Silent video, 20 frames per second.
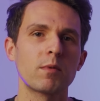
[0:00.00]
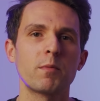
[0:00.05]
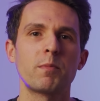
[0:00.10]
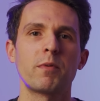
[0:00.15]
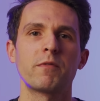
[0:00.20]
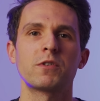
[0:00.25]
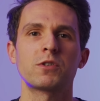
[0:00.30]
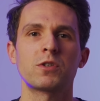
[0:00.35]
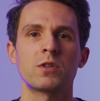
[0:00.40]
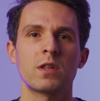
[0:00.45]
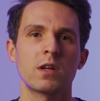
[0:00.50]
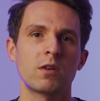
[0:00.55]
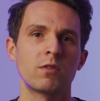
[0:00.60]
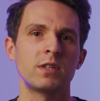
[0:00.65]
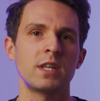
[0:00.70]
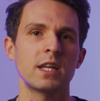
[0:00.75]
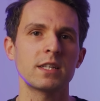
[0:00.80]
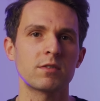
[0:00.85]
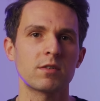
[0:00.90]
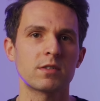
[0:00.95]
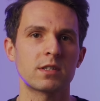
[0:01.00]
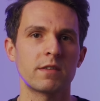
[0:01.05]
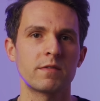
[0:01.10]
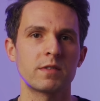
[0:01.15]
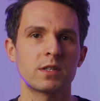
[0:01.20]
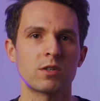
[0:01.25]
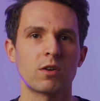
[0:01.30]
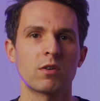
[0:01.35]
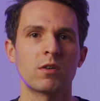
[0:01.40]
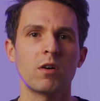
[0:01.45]
go powieszonego nieco za
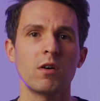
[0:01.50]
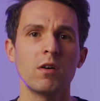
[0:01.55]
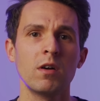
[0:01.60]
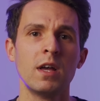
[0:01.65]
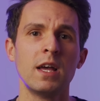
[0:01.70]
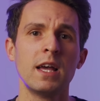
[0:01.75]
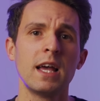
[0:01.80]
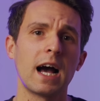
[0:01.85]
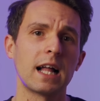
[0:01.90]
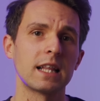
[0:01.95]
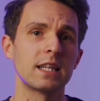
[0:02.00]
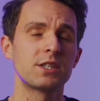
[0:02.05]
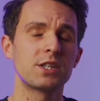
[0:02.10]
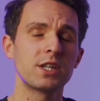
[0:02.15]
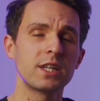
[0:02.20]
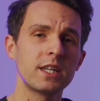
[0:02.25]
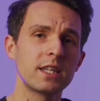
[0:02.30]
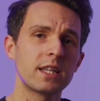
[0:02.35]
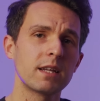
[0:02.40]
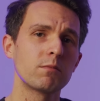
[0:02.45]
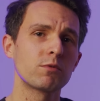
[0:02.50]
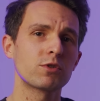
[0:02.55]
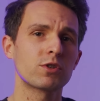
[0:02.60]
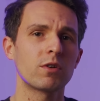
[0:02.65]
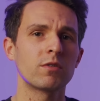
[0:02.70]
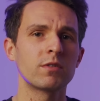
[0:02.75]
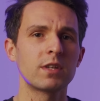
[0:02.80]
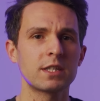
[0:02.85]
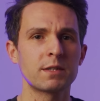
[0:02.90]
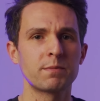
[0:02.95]
wysoko, ale dzięki temu, że
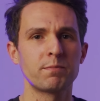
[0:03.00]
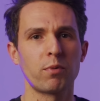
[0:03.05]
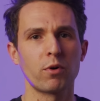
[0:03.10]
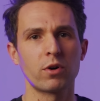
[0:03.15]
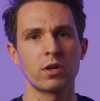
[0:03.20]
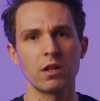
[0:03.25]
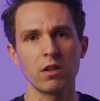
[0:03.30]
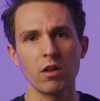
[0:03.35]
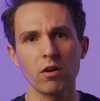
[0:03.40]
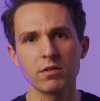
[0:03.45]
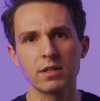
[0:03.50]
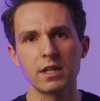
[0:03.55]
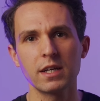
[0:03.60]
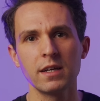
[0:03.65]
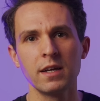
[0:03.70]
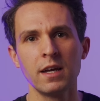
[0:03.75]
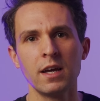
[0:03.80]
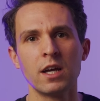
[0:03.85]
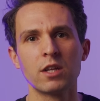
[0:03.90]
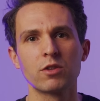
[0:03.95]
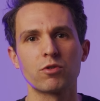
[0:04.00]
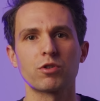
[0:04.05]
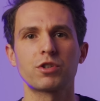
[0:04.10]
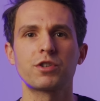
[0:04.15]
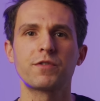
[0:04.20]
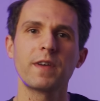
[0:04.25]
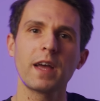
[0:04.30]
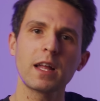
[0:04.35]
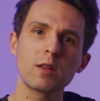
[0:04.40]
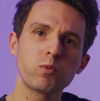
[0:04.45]
on jest pochylony, to
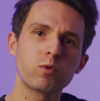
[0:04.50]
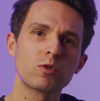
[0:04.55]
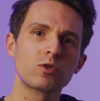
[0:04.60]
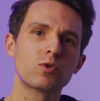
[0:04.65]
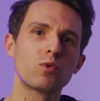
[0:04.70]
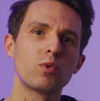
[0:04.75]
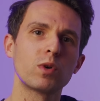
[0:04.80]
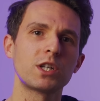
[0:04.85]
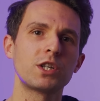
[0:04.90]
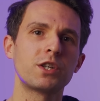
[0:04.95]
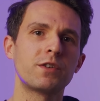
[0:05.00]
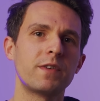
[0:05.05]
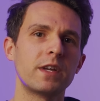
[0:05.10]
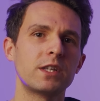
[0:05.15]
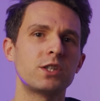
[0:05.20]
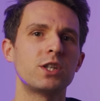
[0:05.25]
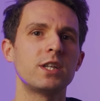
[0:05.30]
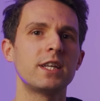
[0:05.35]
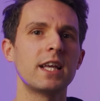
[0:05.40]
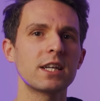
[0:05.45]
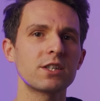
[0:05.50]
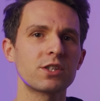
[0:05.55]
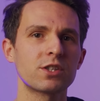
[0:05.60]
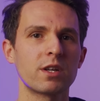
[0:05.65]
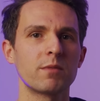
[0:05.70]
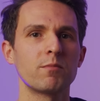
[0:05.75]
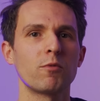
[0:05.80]
światło z góry świeci jeszcze